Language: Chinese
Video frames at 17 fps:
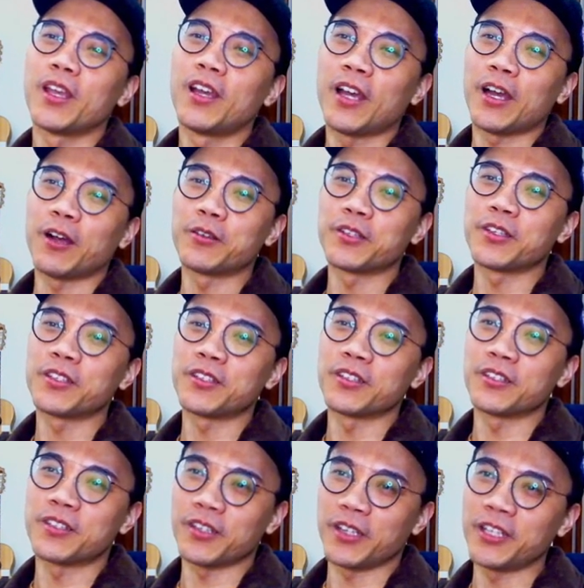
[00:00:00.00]
还有这
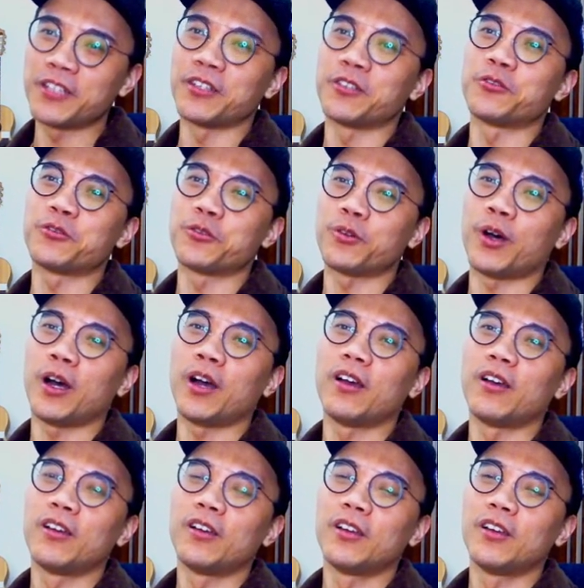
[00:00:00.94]
是这一整句
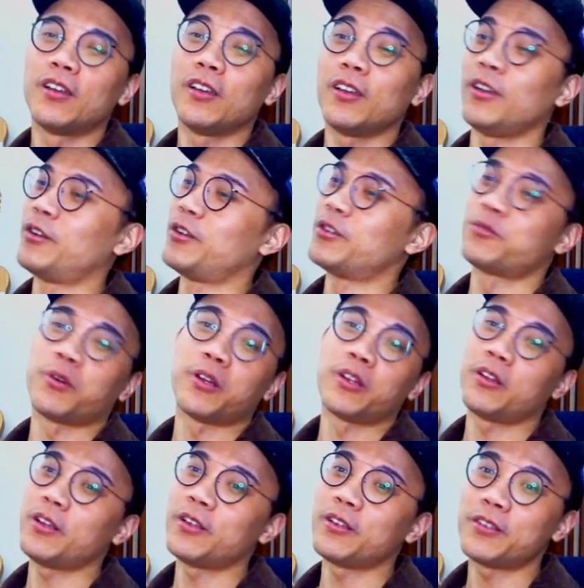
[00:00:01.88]
话，It is what
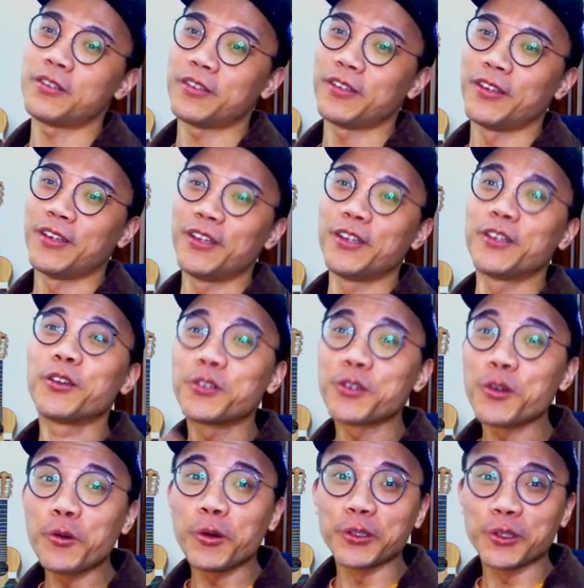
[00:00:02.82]
it is。有时
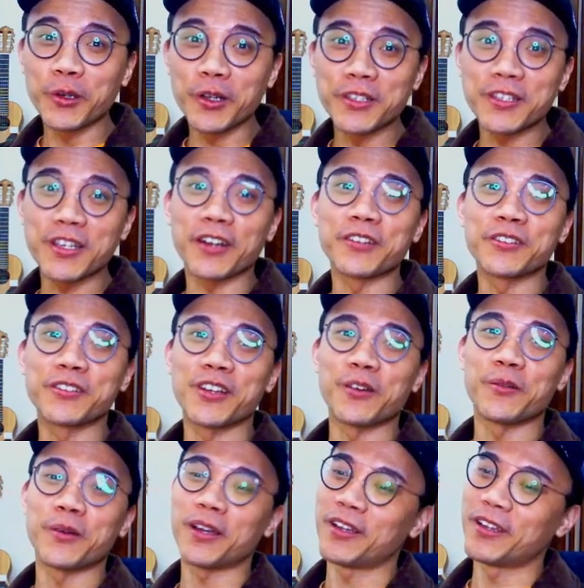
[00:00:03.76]
候我都会讲，你知
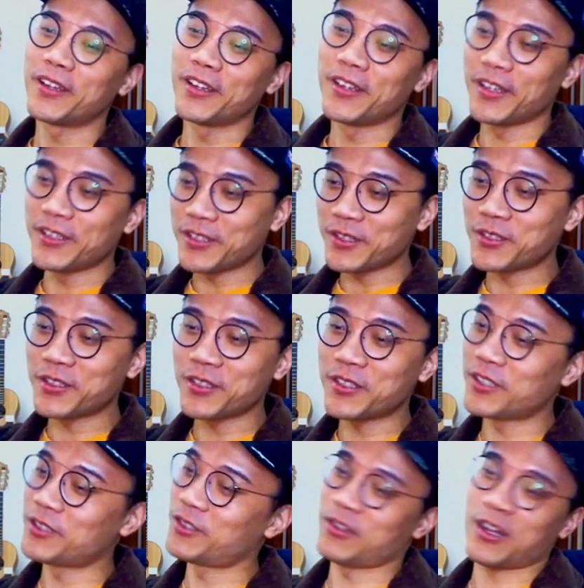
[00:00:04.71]
道吗？一件事
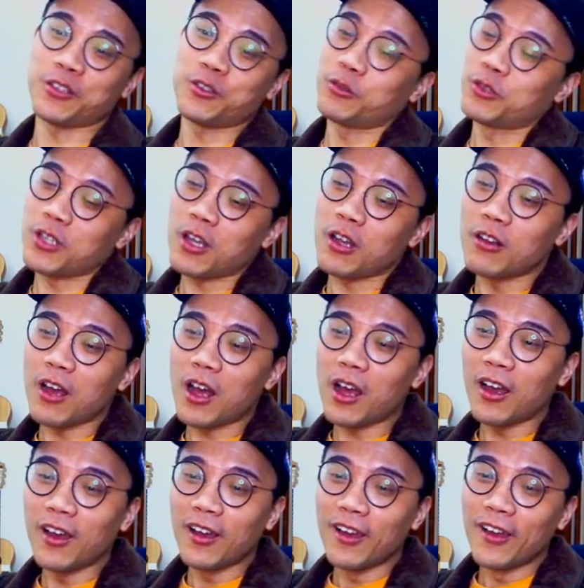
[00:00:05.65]
情啊，就这样
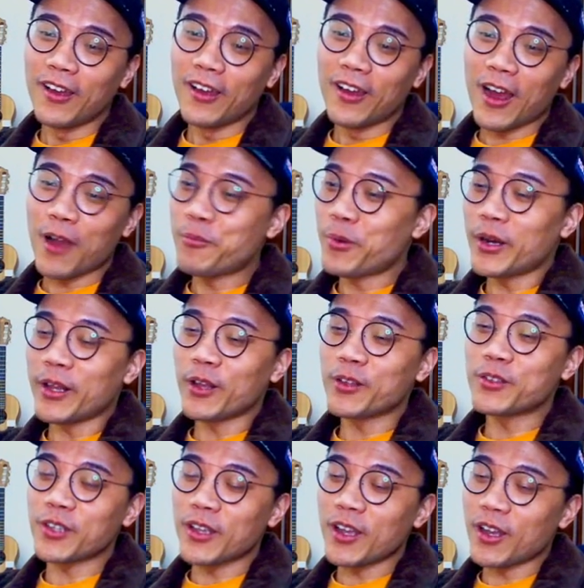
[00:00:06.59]
啦，啊，不然你
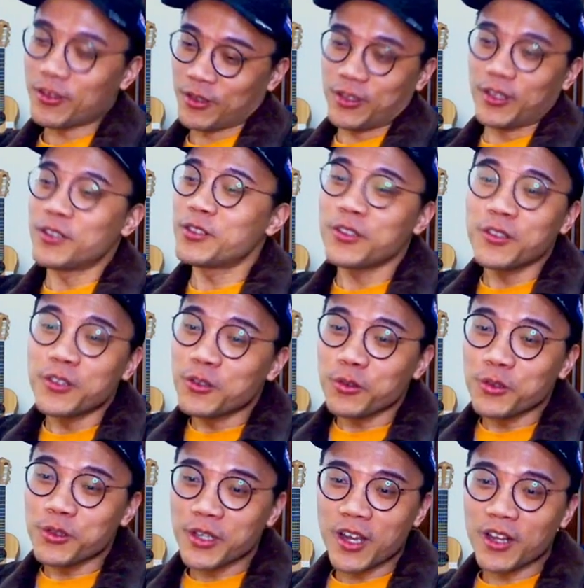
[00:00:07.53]
要怎样？这件事情
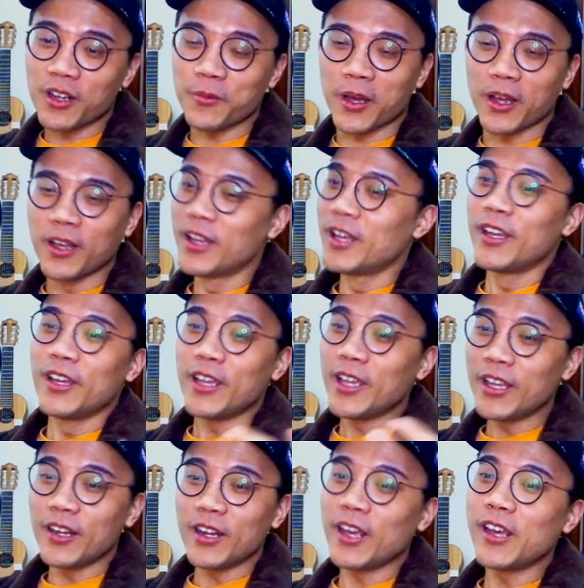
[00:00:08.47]
就这样了嘛。
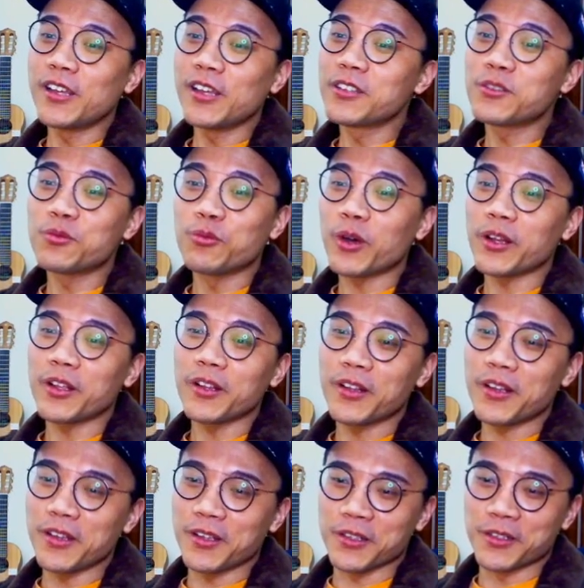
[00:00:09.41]
It is what it
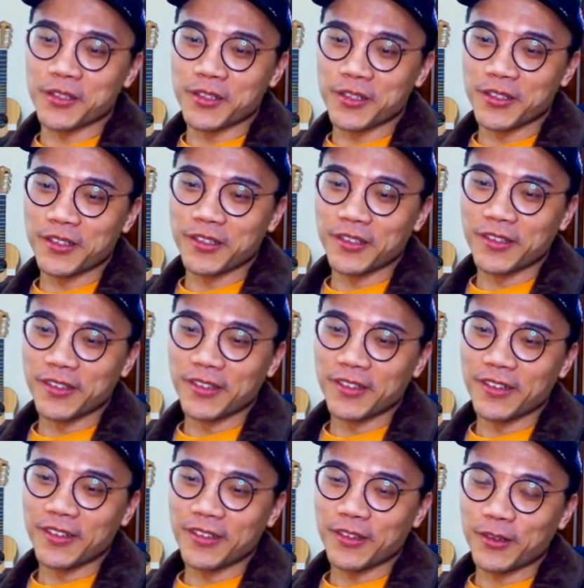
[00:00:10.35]
is，
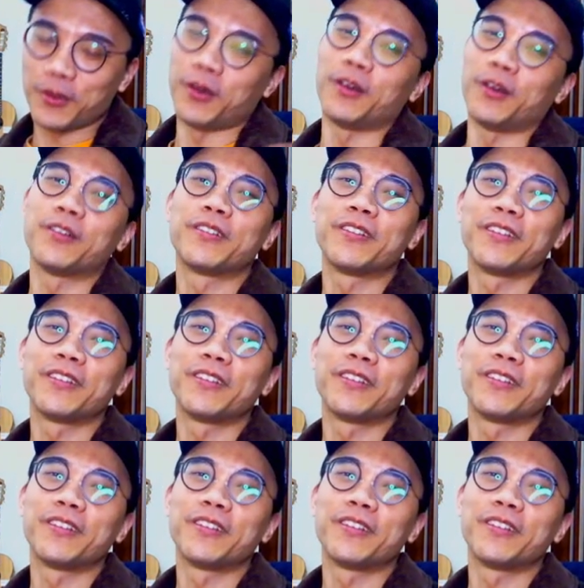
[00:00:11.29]
啊，